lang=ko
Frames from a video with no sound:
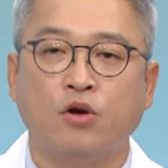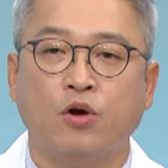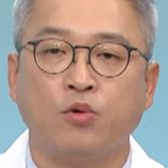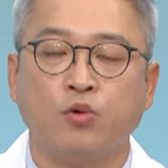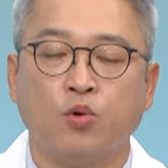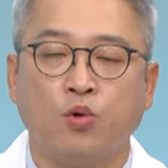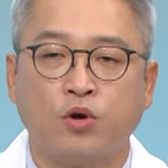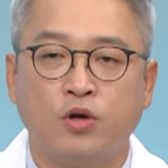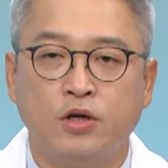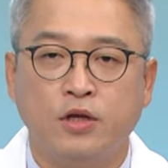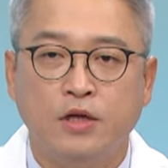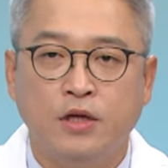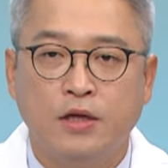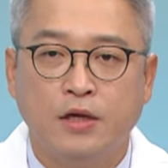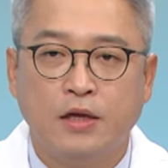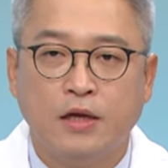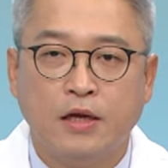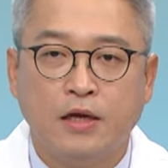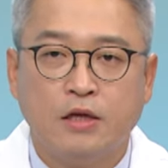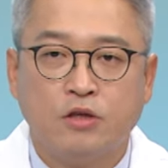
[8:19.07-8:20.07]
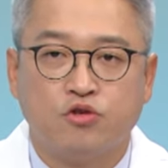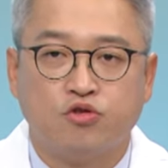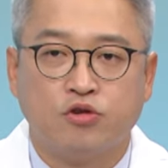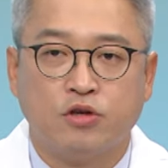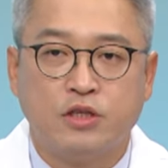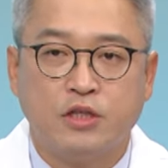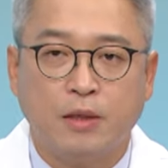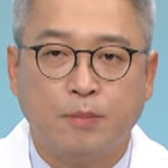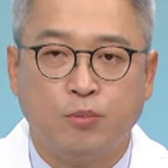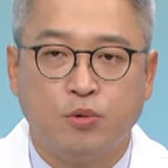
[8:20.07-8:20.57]
연골을
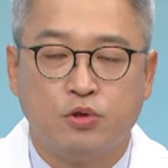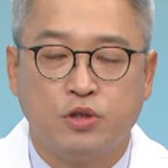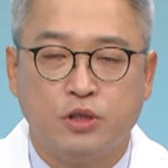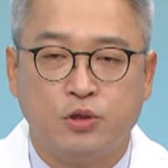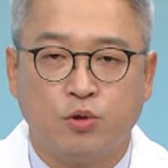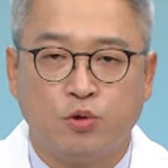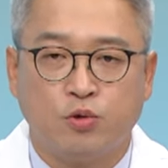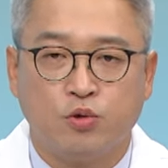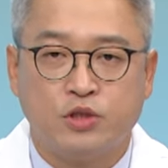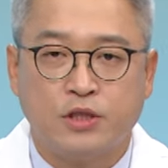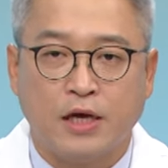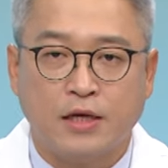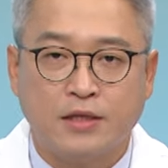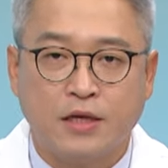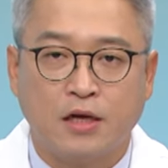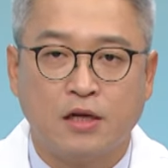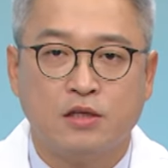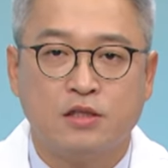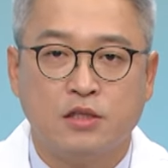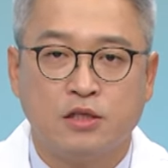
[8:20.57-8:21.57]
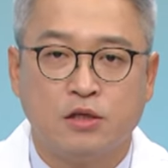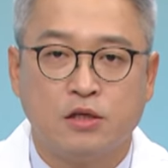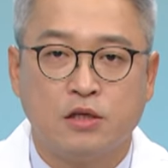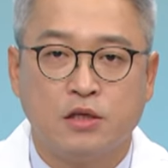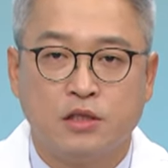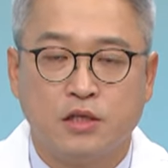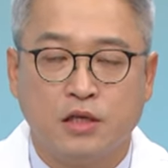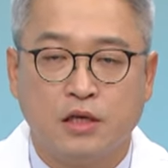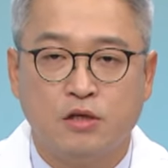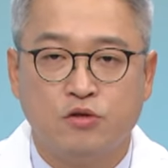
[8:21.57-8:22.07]
줄기세포 치료로 재생을
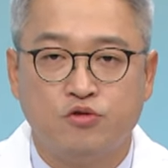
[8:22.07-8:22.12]
시킬